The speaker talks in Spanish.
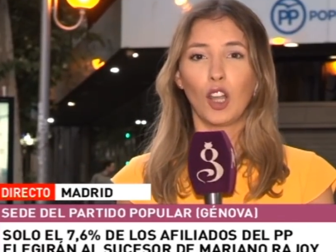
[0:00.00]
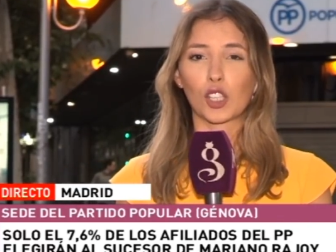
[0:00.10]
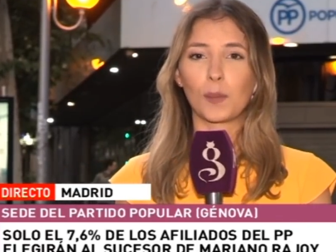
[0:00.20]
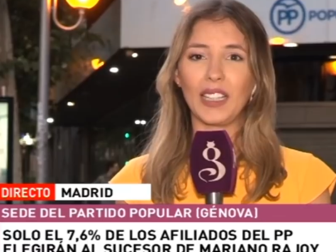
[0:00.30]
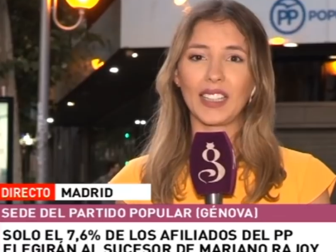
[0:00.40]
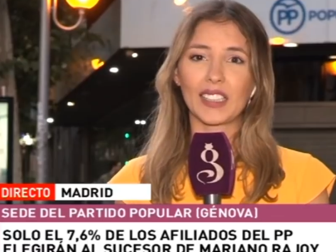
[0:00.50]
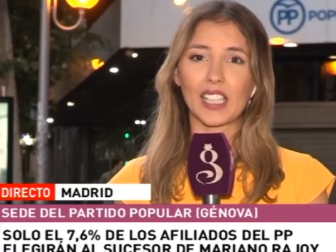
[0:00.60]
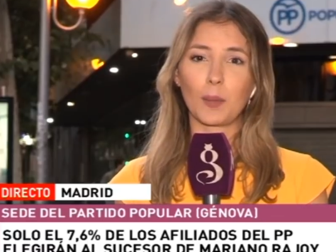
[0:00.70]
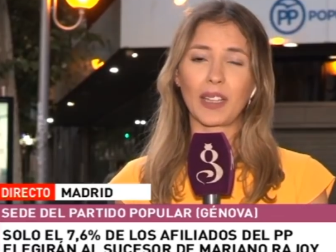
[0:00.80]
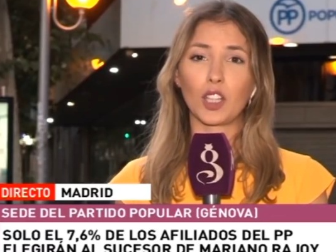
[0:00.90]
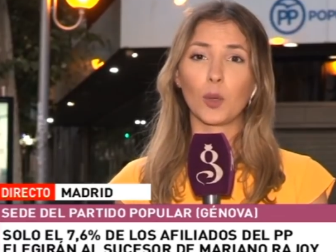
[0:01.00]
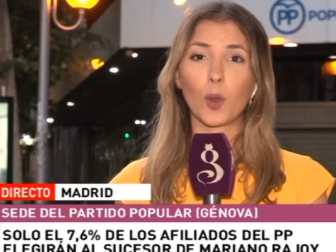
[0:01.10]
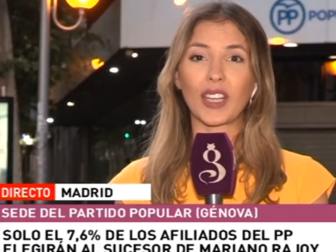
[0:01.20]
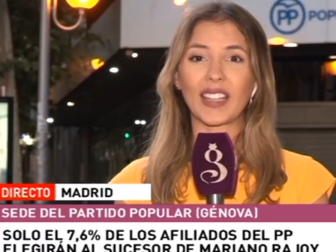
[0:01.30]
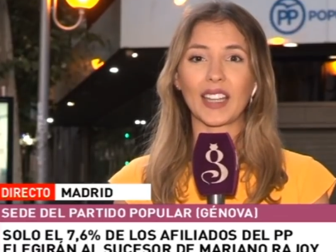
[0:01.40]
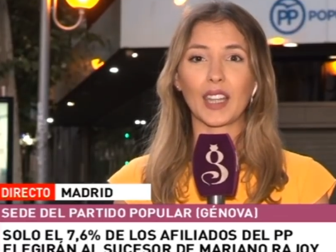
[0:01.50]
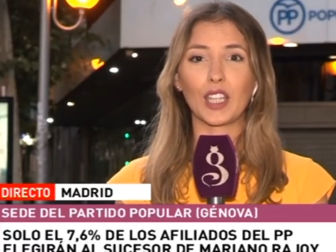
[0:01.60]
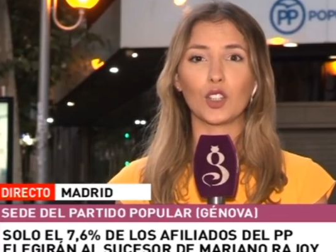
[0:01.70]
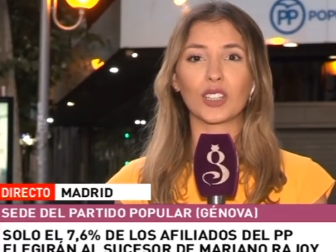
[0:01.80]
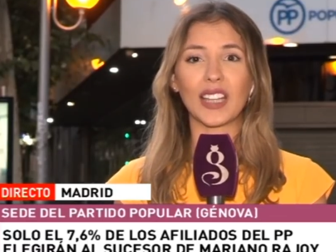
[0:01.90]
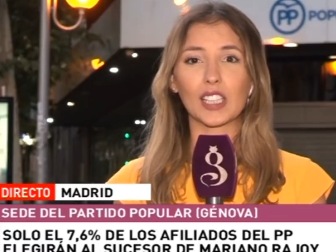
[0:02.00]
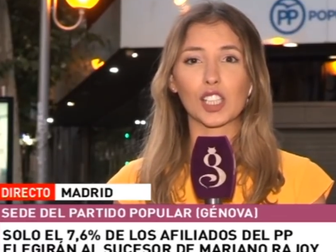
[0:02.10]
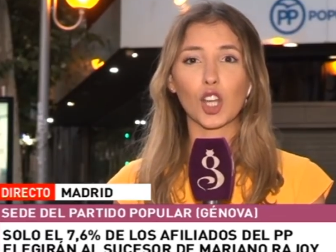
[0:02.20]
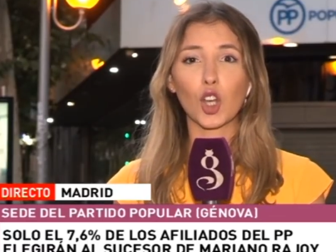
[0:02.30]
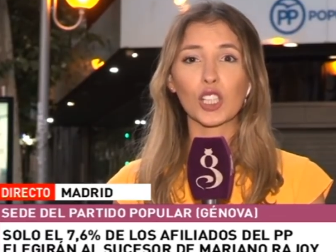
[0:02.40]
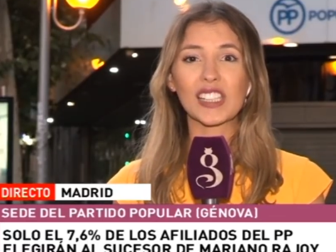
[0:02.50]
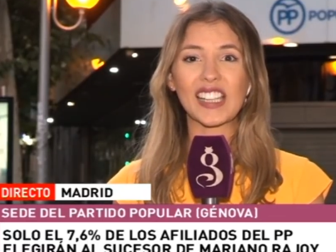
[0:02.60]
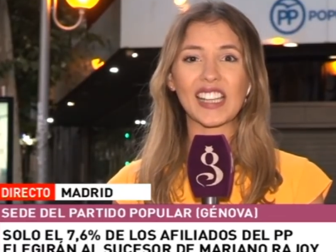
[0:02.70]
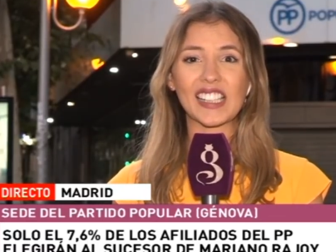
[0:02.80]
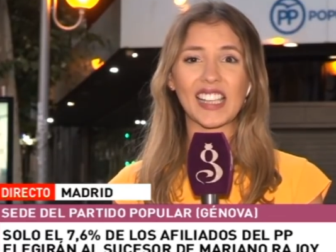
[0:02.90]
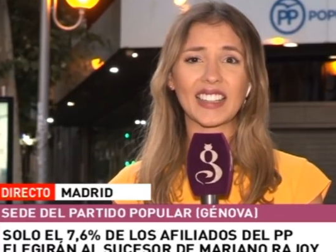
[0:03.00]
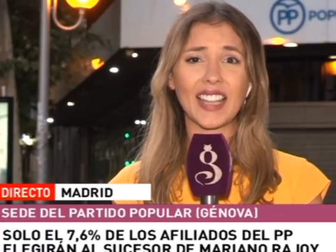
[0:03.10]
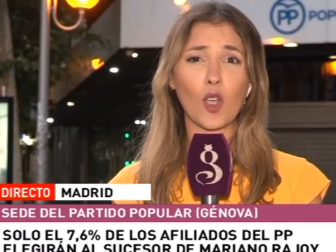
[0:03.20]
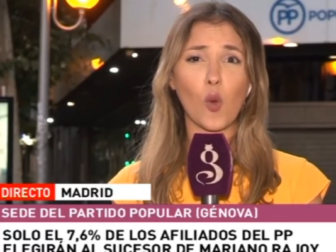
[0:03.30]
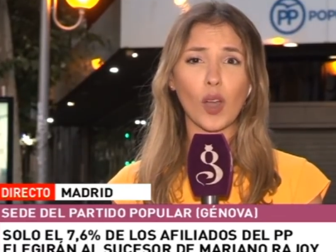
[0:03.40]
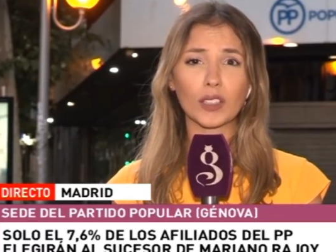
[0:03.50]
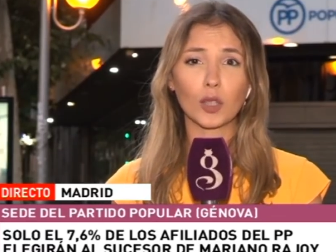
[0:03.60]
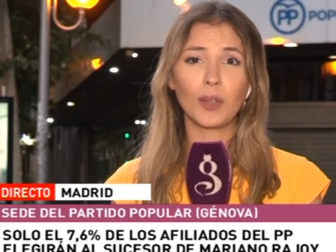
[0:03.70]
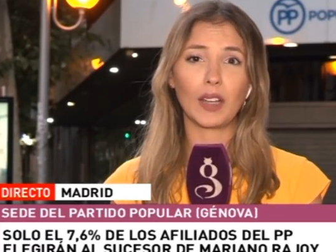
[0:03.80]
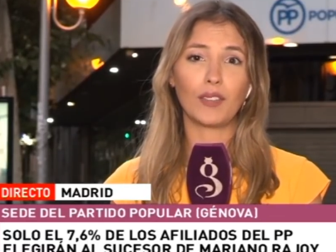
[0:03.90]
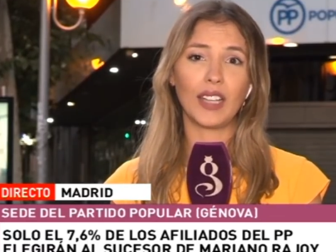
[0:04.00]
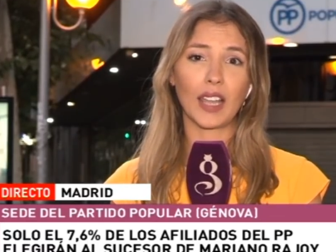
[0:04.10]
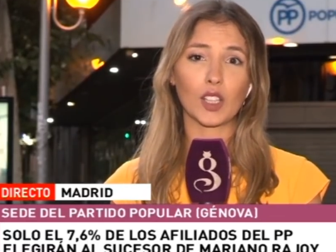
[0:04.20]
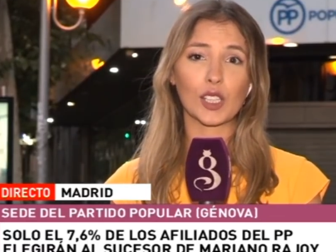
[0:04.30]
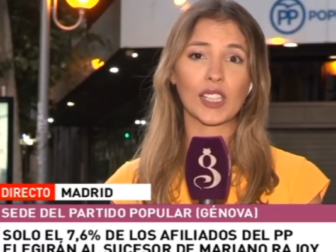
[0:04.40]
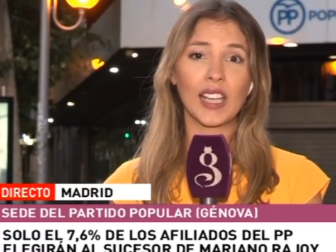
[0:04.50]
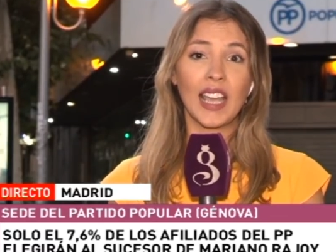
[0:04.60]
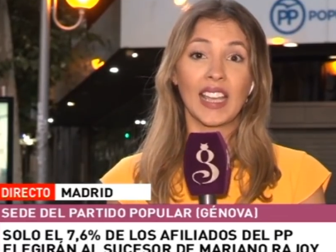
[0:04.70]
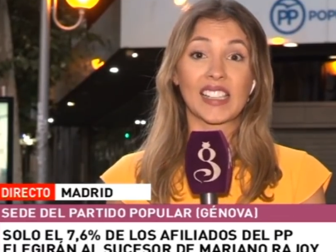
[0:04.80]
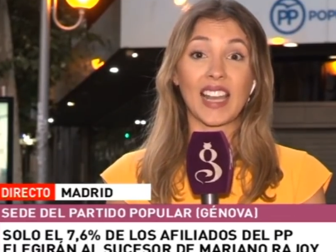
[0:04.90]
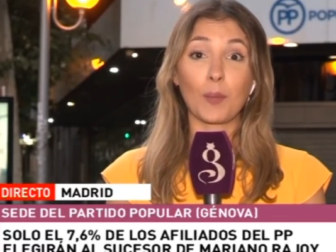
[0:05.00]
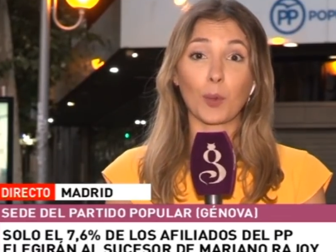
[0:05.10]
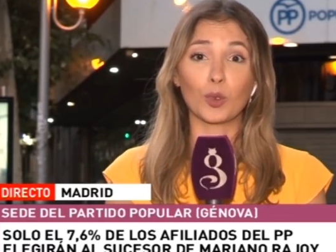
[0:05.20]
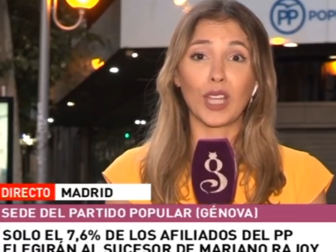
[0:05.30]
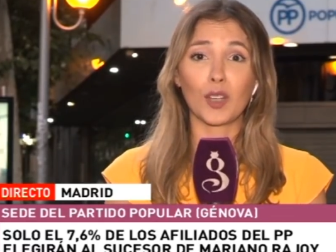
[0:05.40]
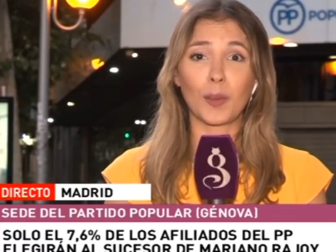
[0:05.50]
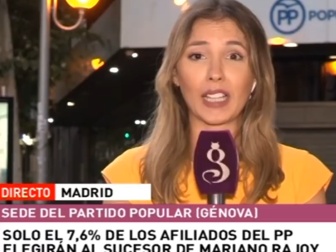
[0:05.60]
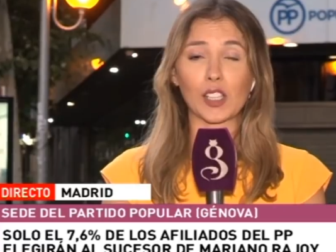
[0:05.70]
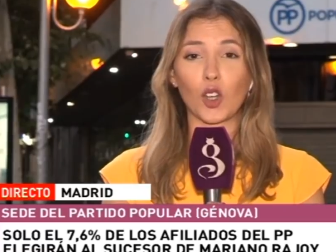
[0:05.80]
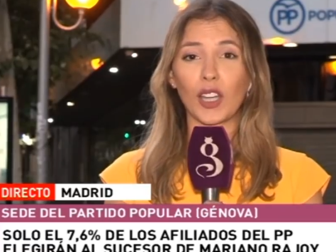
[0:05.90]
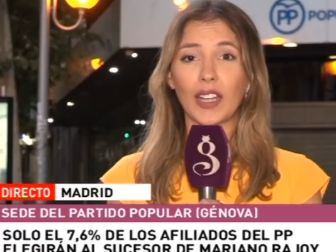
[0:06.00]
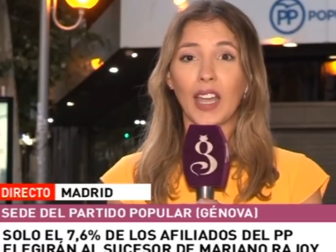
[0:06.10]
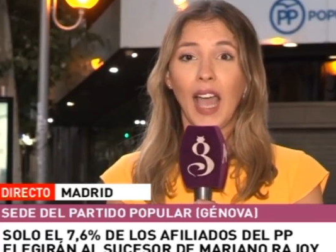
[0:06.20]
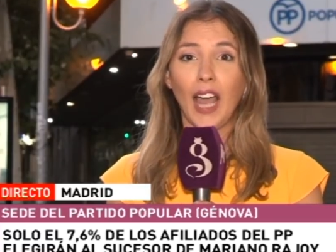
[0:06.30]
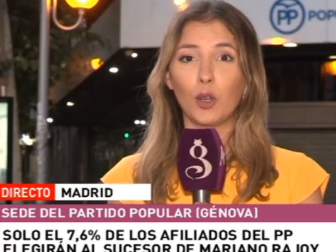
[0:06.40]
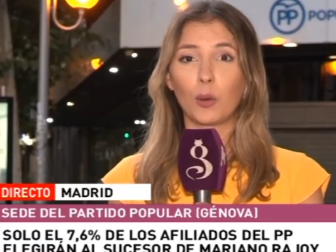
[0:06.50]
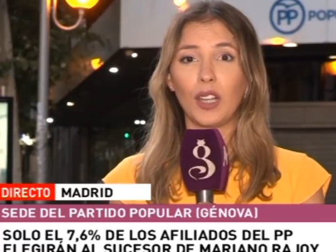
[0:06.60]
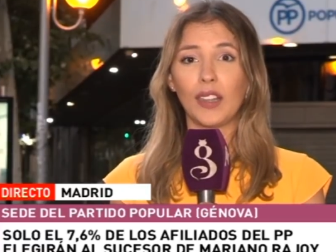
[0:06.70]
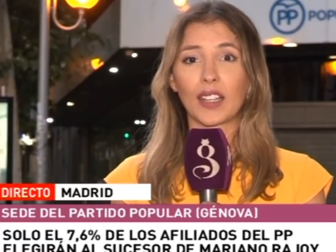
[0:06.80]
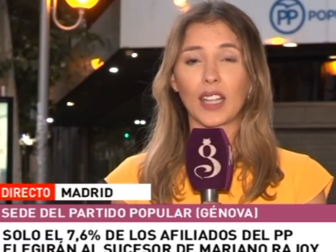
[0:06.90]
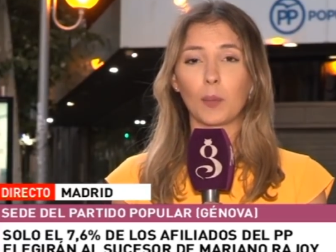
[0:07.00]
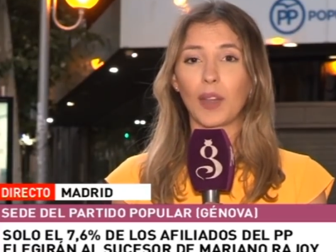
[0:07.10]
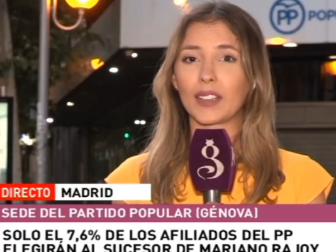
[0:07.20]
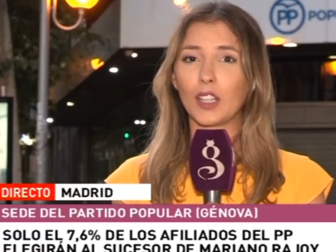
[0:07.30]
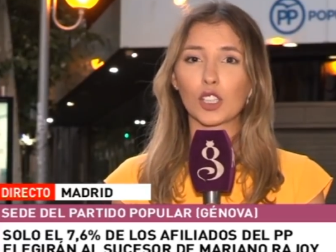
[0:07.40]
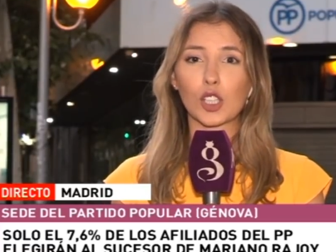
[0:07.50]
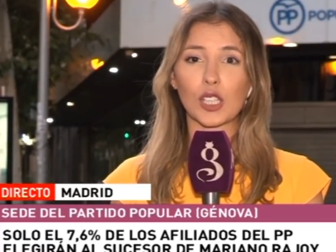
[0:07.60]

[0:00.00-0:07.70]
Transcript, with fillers: los militantes del partido, porque atención, tan solo 64.000 afiliados se han apuntado para escoger al nuevo líder del partido.